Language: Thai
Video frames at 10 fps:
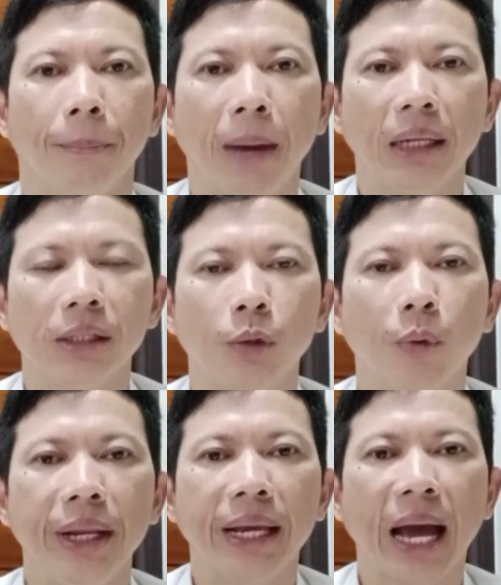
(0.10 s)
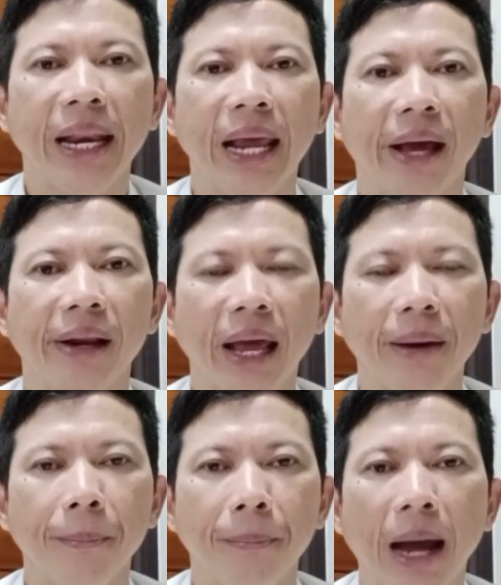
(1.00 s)
บัตรสวัสดิการแห่งรัฐ
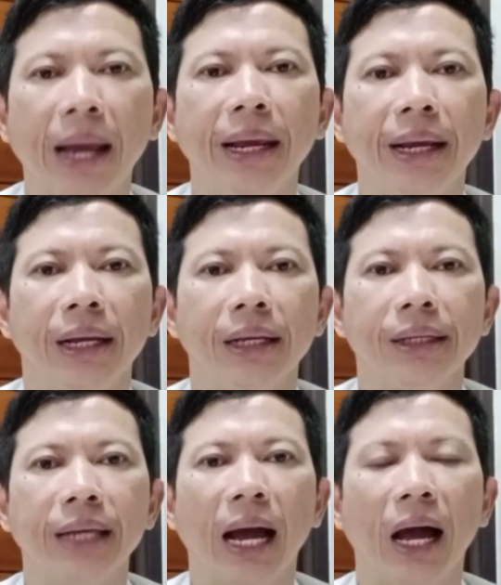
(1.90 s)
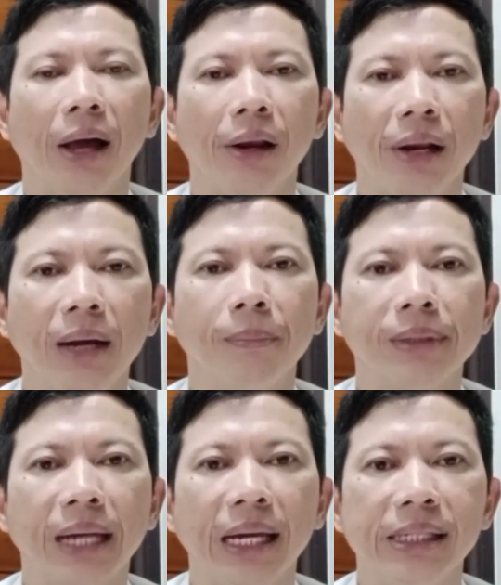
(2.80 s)
ใหม่จะเริ่ม
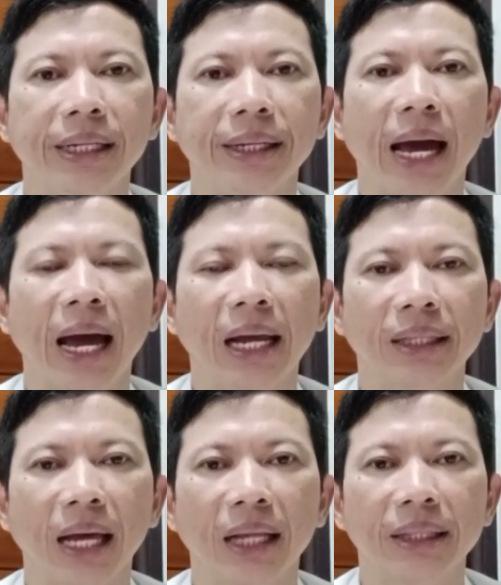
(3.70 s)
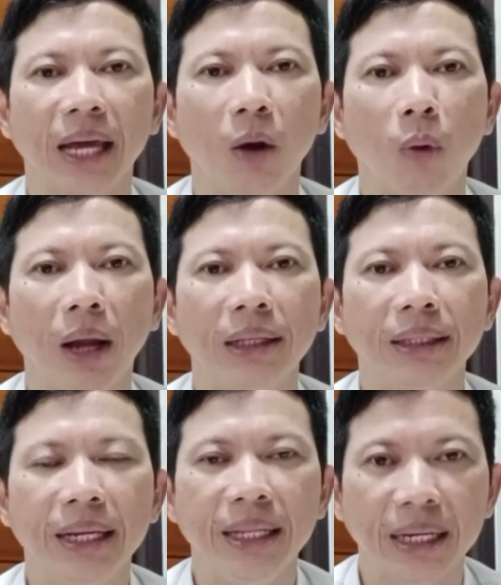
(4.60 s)
ใช้สิทธิ์ได้ตั้งแต่วัน
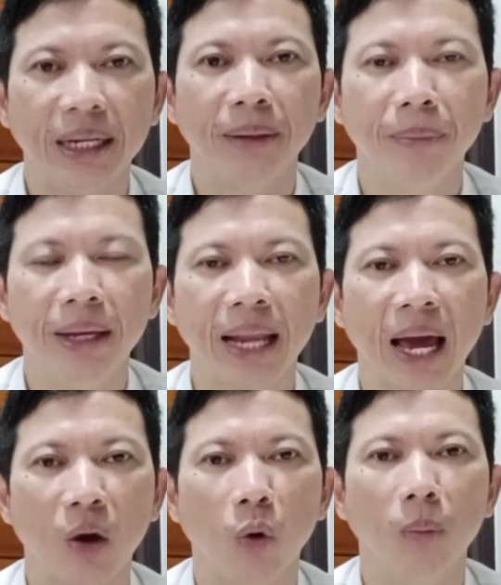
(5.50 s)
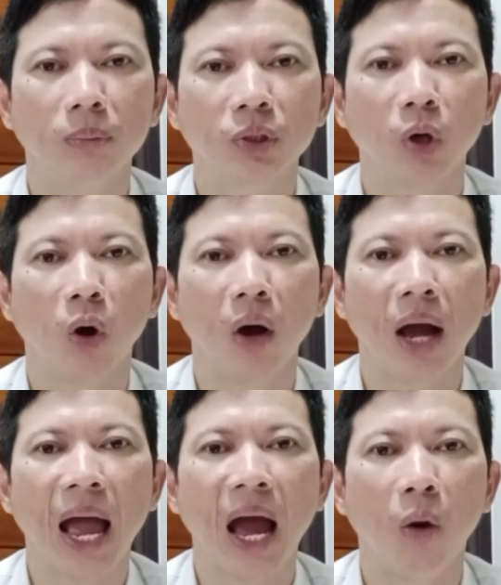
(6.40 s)
ที่ 1 มีนาคม
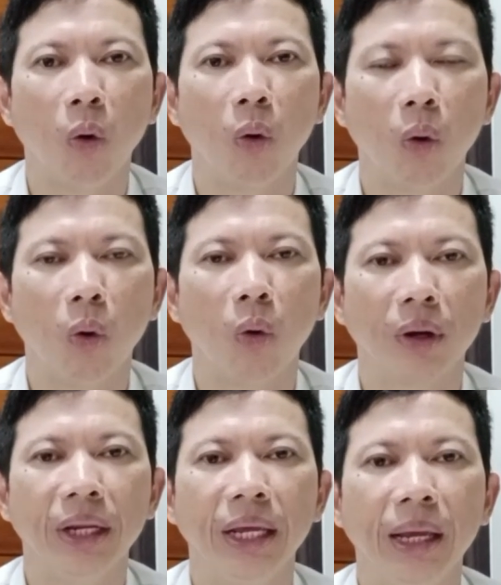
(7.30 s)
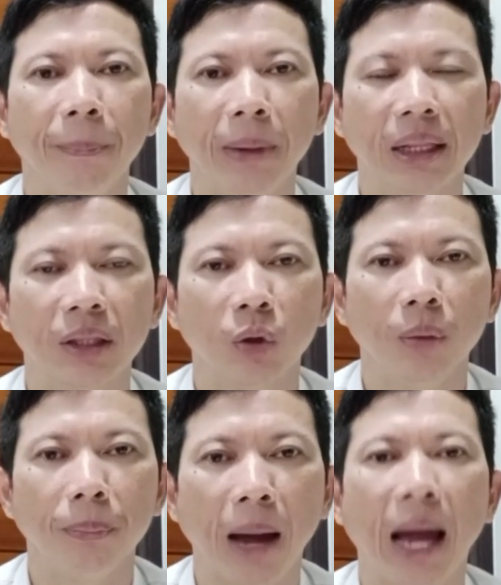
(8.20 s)
2566 นี้เป็นต้
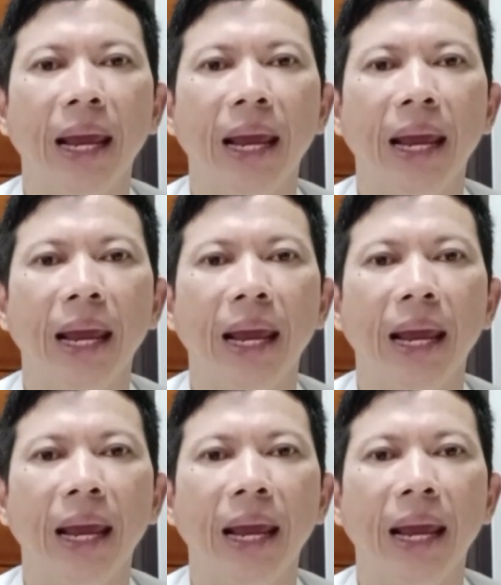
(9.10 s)
นไป